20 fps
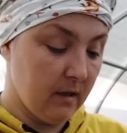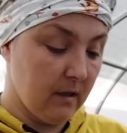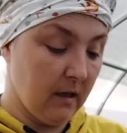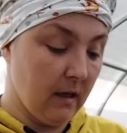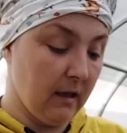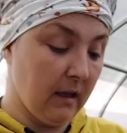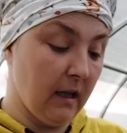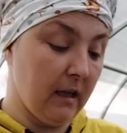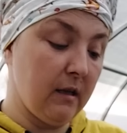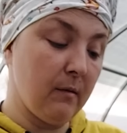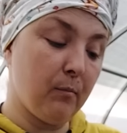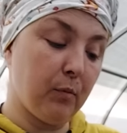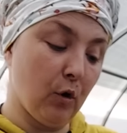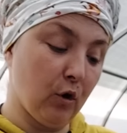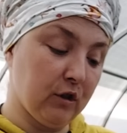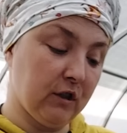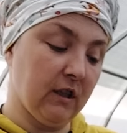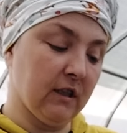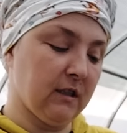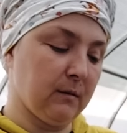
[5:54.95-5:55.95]
И она не
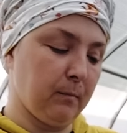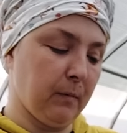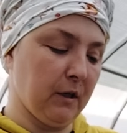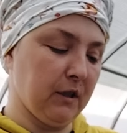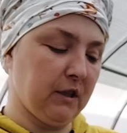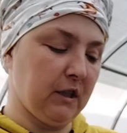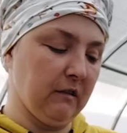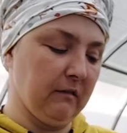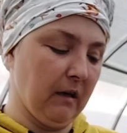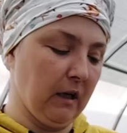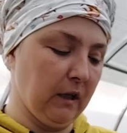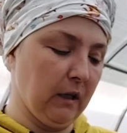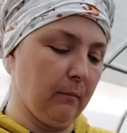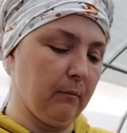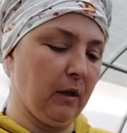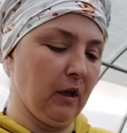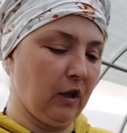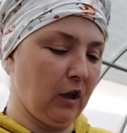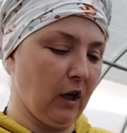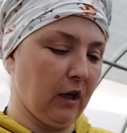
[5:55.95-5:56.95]
просто спросила, она
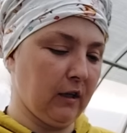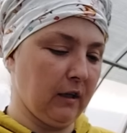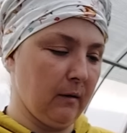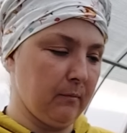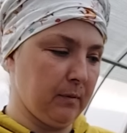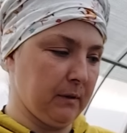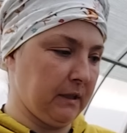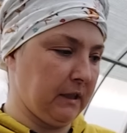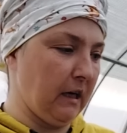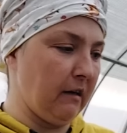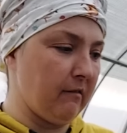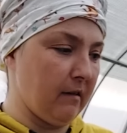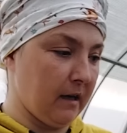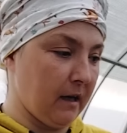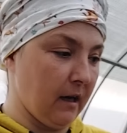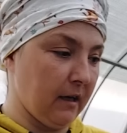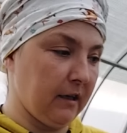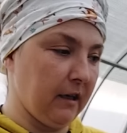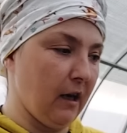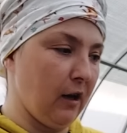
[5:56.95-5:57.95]
мне так написала,
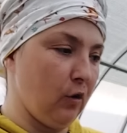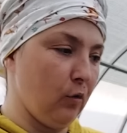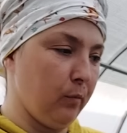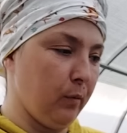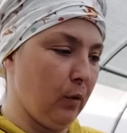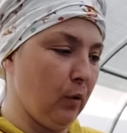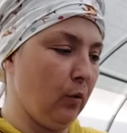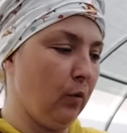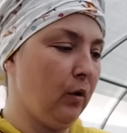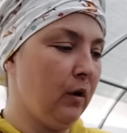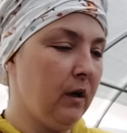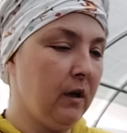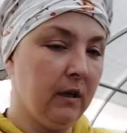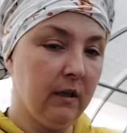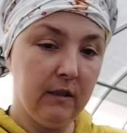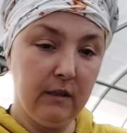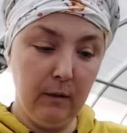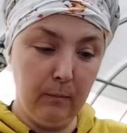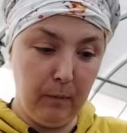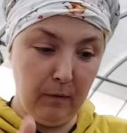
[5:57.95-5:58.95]
как я люблю.
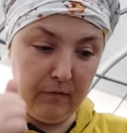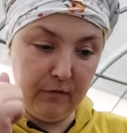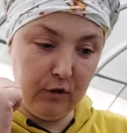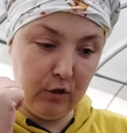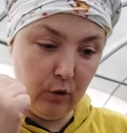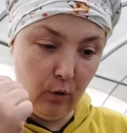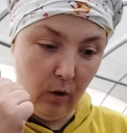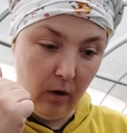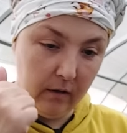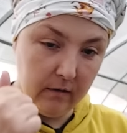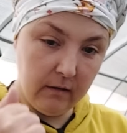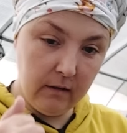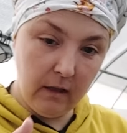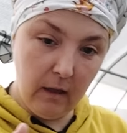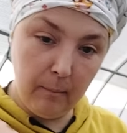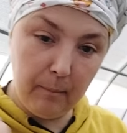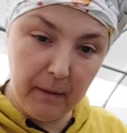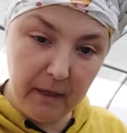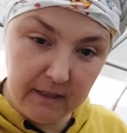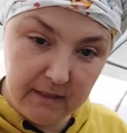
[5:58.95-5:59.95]
Типа, все,
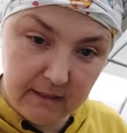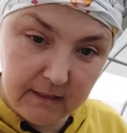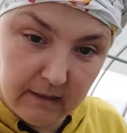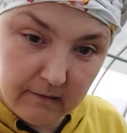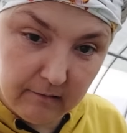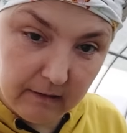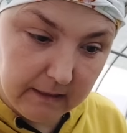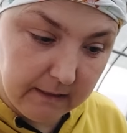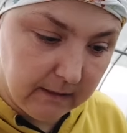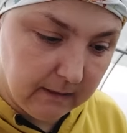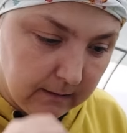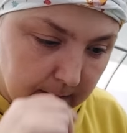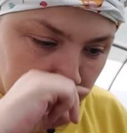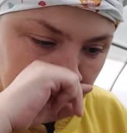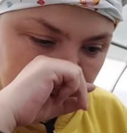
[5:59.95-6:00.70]
напросилась.